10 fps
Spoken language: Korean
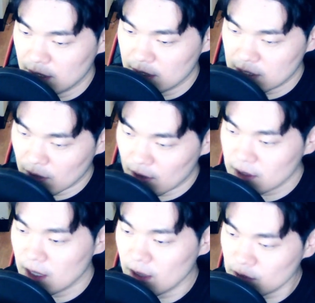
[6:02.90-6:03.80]
이거
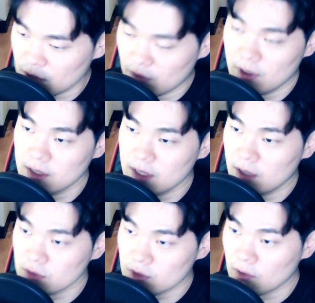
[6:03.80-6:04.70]
하나 하고 저거 하나
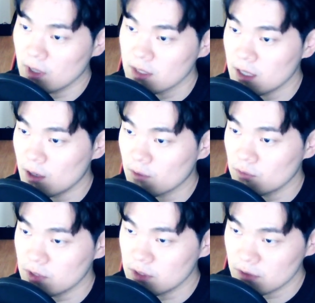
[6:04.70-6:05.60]
하고 저거 하나
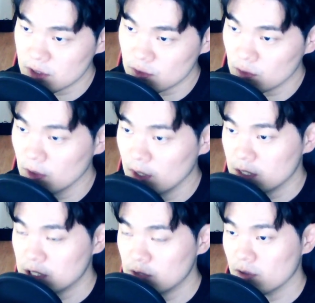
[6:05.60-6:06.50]
하고 이런 식으로
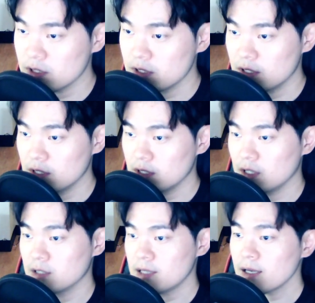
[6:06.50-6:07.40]
이루어지는
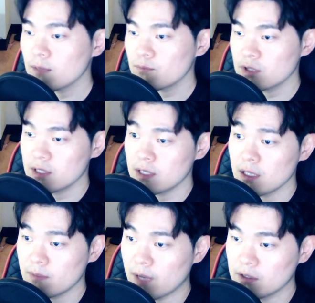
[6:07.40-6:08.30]
일들이 생각보다
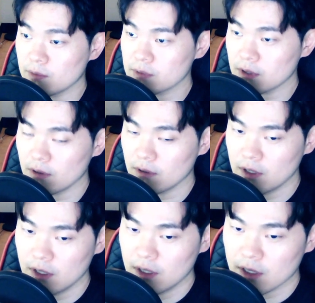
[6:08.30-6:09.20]
세상에 많이 없어요.
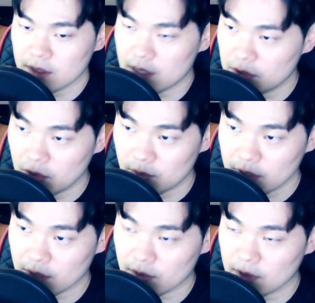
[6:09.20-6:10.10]
그러니까 대기업을
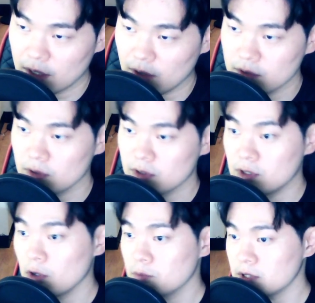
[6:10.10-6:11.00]
가거나 어떤
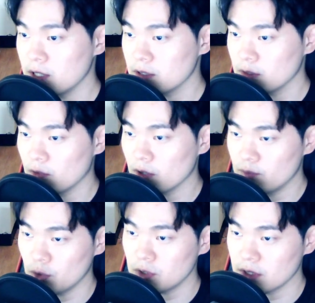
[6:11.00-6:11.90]
기업체에서 뭔가
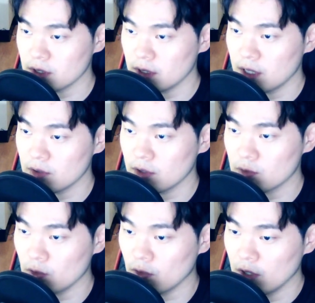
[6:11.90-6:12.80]
프로젝트를
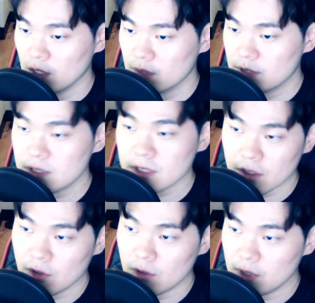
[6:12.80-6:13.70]
하더라도 비슷한
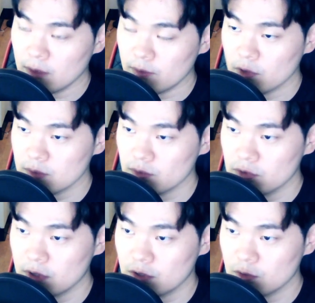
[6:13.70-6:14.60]
경험을 해보신
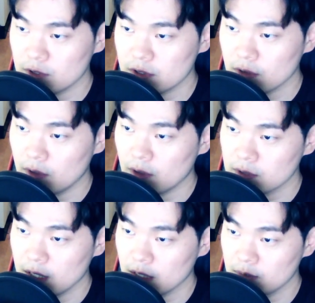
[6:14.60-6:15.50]
분들이 좀 있을 거라고
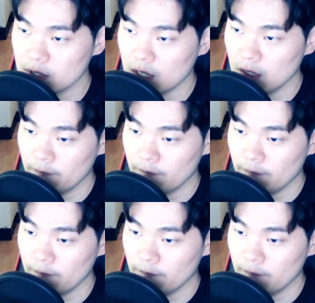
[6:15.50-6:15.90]
생각합니다.